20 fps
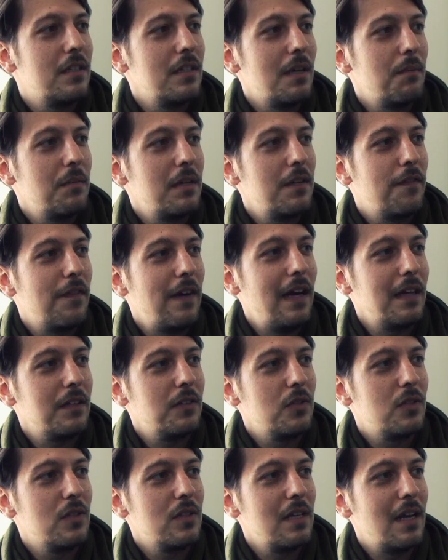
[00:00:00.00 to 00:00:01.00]
Ich habe mich gefragt,
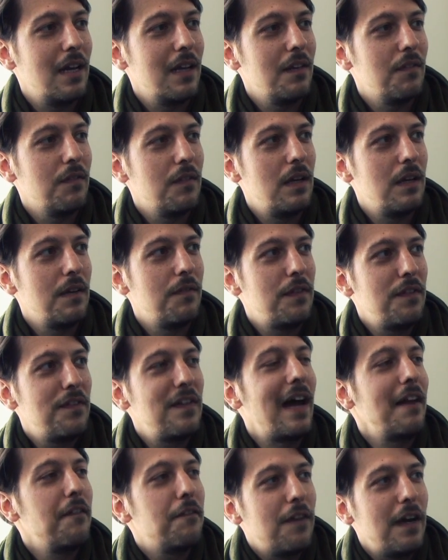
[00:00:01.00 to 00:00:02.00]
sozusagen, wie
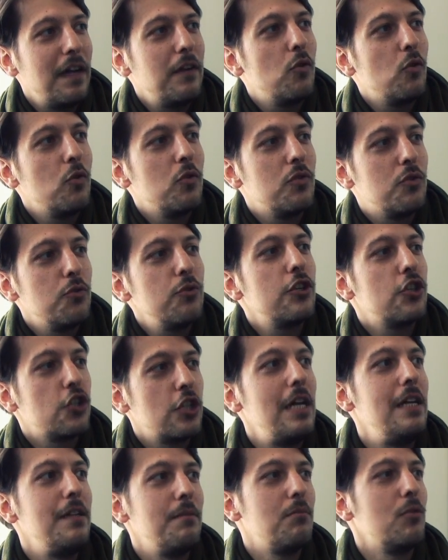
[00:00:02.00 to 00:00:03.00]
viele Anfeindungen du dich
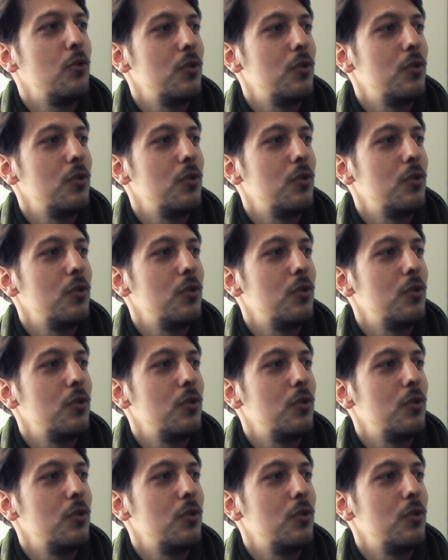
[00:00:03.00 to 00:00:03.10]
stellen